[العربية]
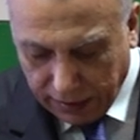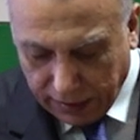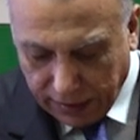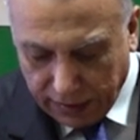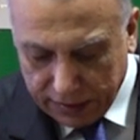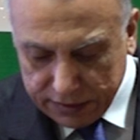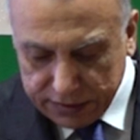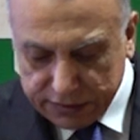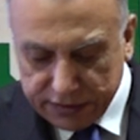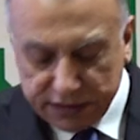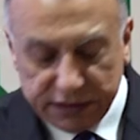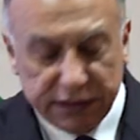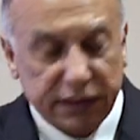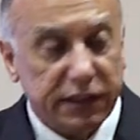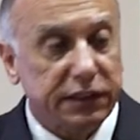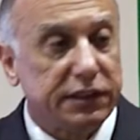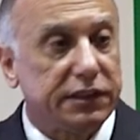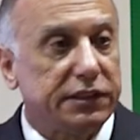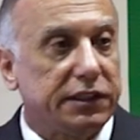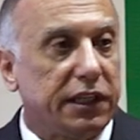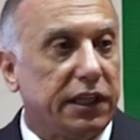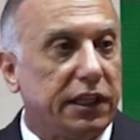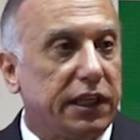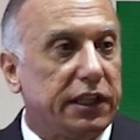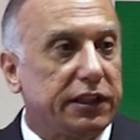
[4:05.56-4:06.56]
أنجزنا
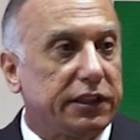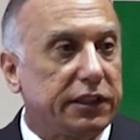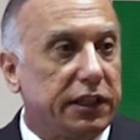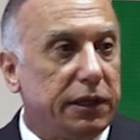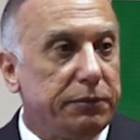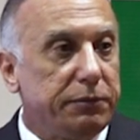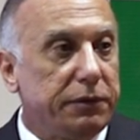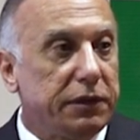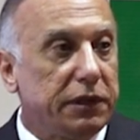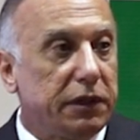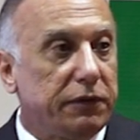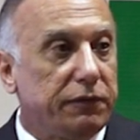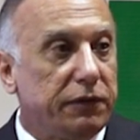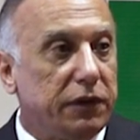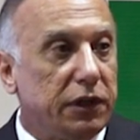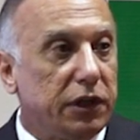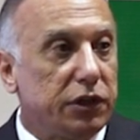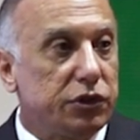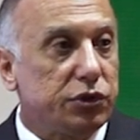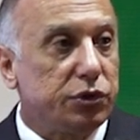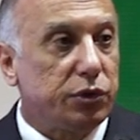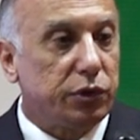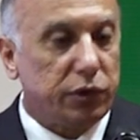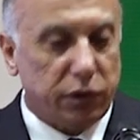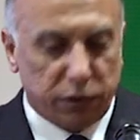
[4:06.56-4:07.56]
انتصارات كبيرة في
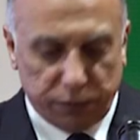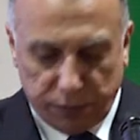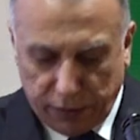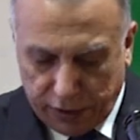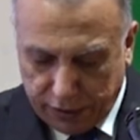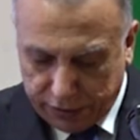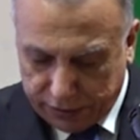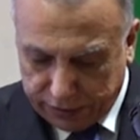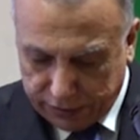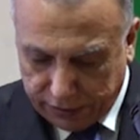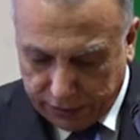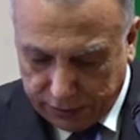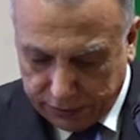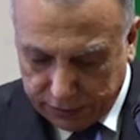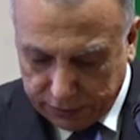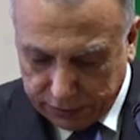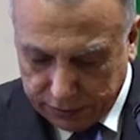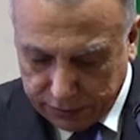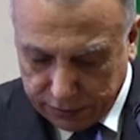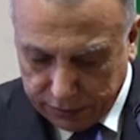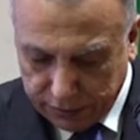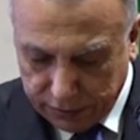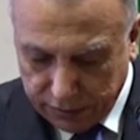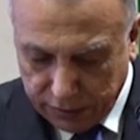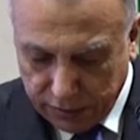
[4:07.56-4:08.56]
الأشهر الماضية
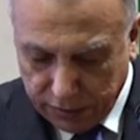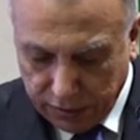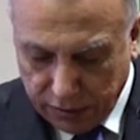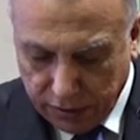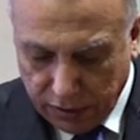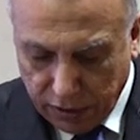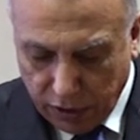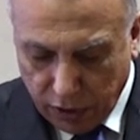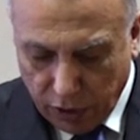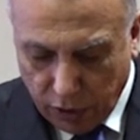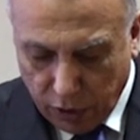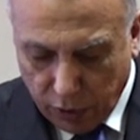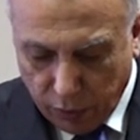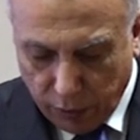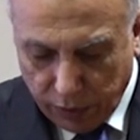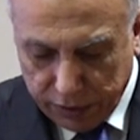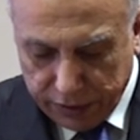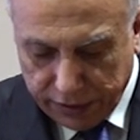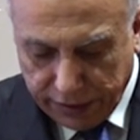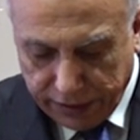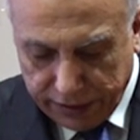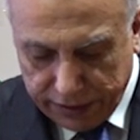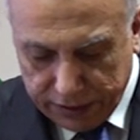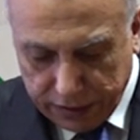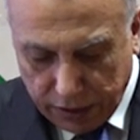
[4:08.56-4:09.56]

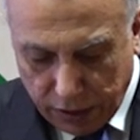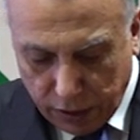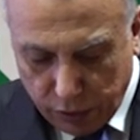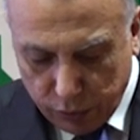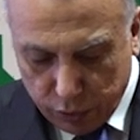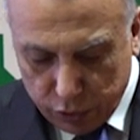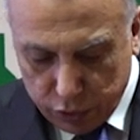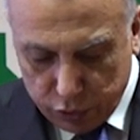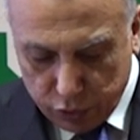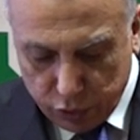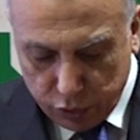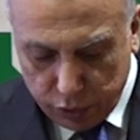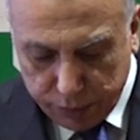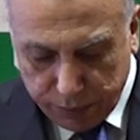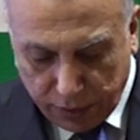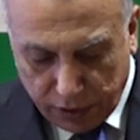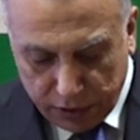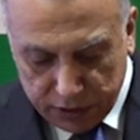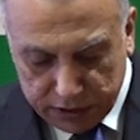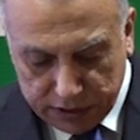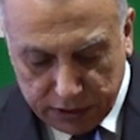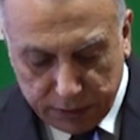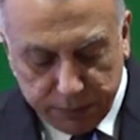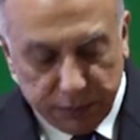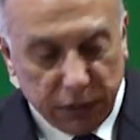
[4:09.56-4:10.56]
وانهينا وجود ما
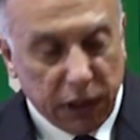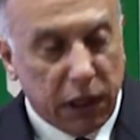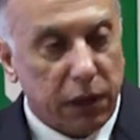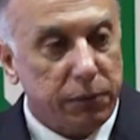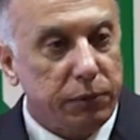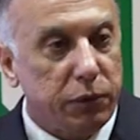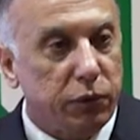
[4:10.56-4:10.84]
يسمى